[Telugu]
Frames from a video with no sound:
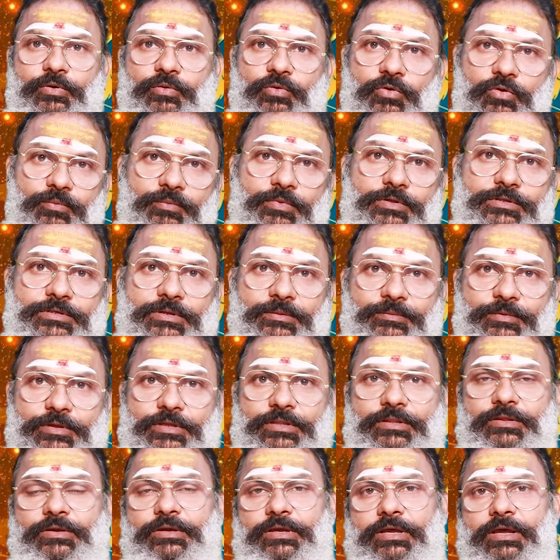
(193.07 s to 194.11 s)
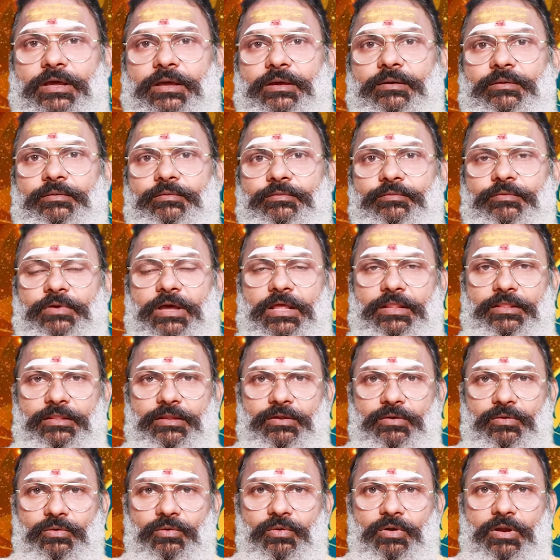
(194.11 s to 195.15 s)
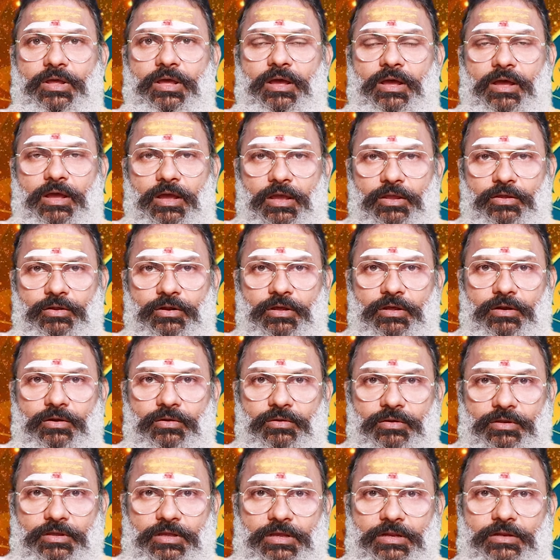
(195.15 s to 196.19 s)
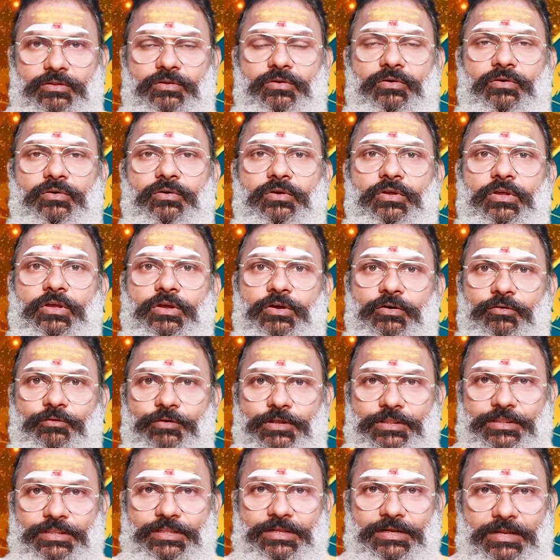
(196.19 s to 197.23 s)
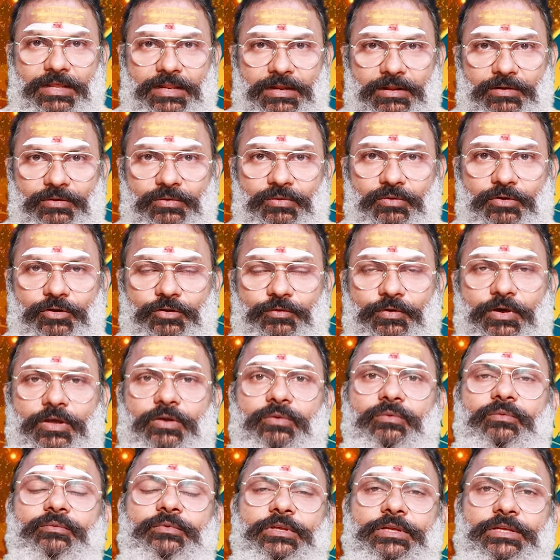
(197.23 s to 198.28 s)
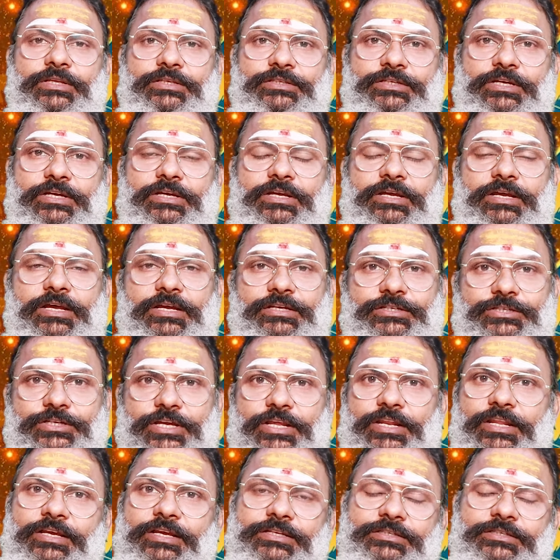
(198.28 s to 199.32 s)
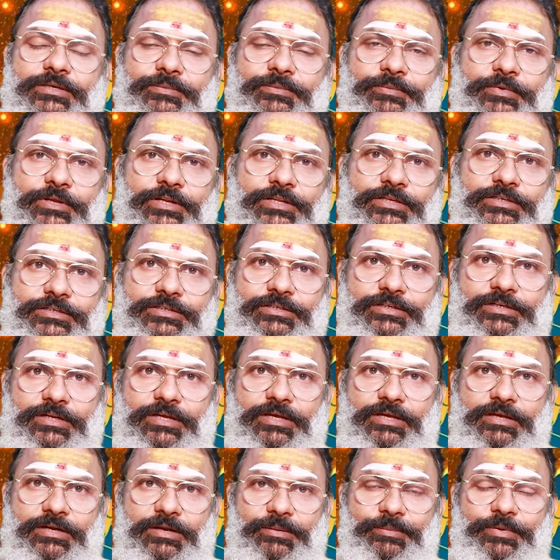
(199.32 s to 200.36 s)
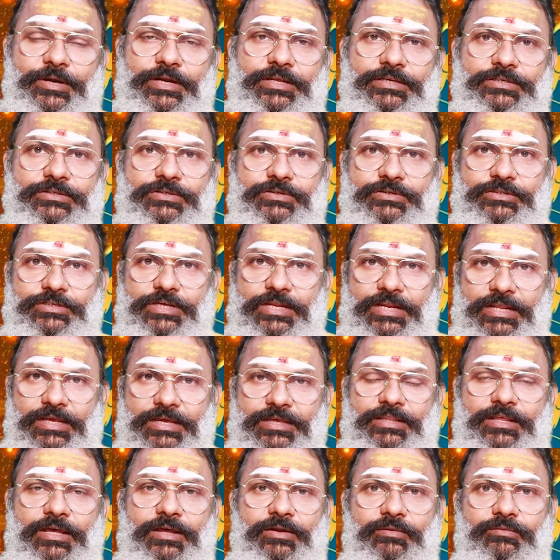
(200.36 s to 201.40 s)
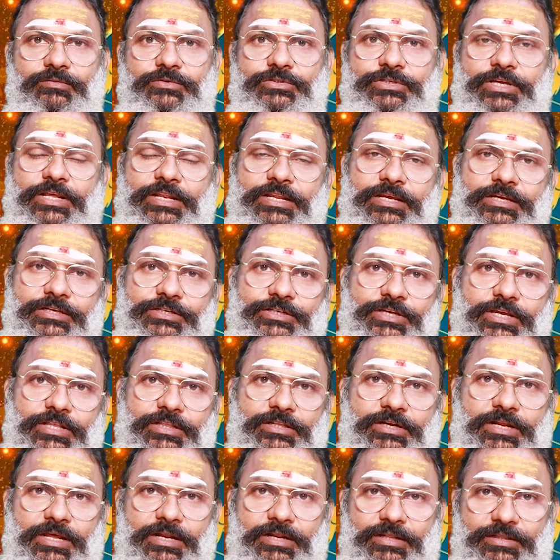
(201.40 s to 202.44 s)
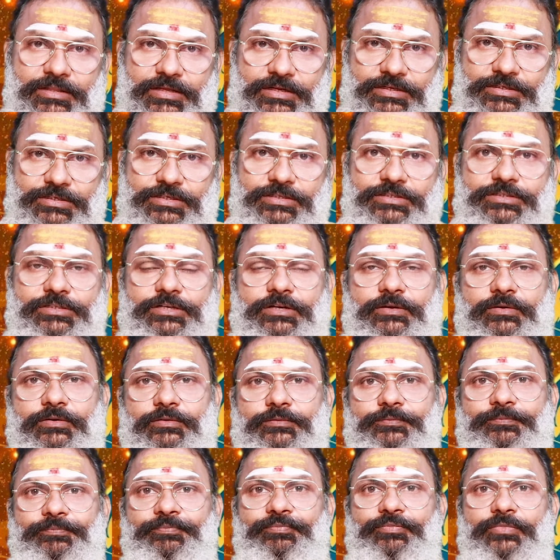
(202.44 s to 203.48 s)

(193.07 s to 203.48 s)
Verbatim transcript: కుటుంబ సమేతంగా అందరూ కూడా ఆయురారోగ్యాలతో వర్ధిల్లాలనుకున్నవారు చక్కగా శనికి సంబంధించిన రెమెడీస్ శనికి దానం శని క్షేత్రాన్ని దర్శించి రావడం